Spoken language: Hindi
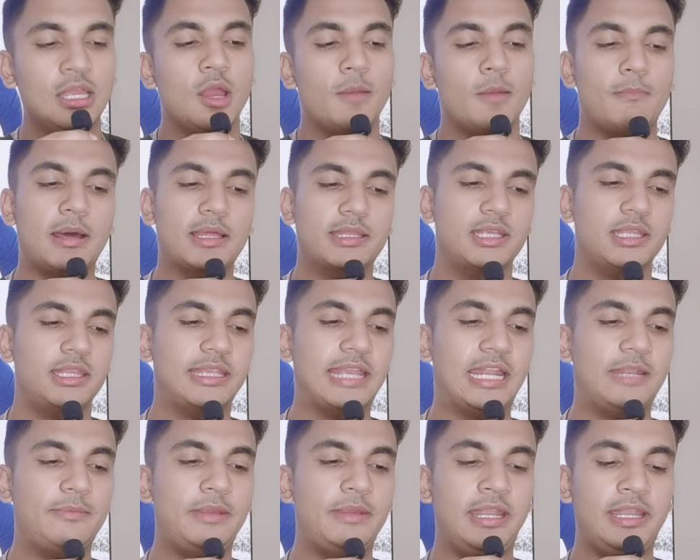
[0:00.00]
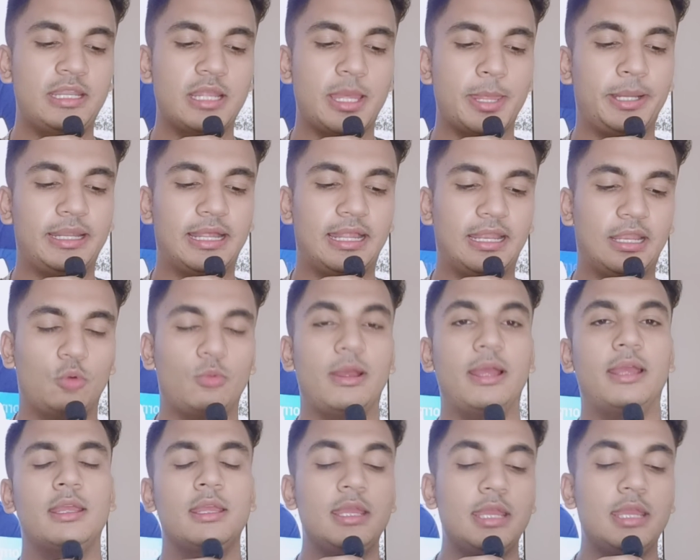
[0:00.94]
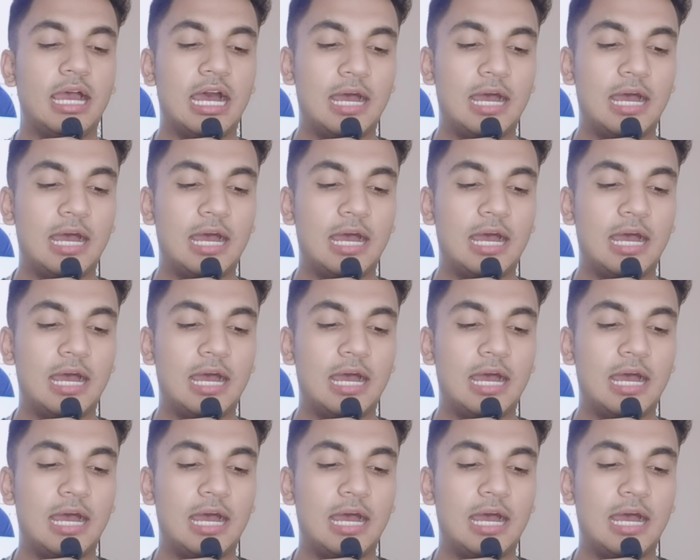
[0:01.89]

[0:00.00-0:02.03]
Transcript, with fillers: मास्टर्स अकेडमी इंडिया में डाला हुआ है